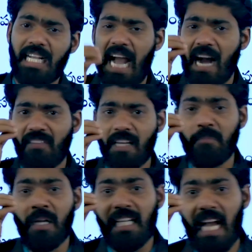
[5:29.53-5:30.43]
కేవలం
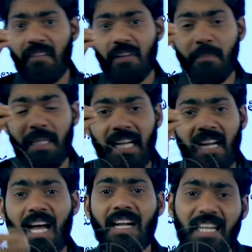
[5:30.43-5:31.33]
కేవలం
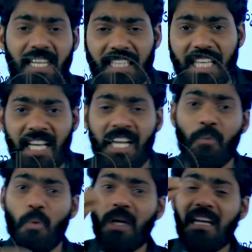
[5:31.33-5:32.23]
ఇంగ్లాండ్ అనేది
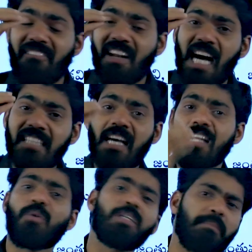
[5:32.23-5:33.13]
ఓన్లీ
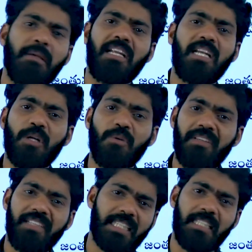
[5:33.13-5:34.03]
విలాసాల కోసమే
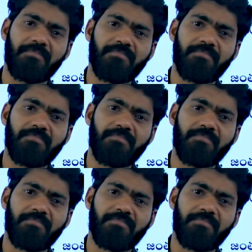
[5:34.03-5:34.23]
వెళ్ళినటువంటి వ్యక్తి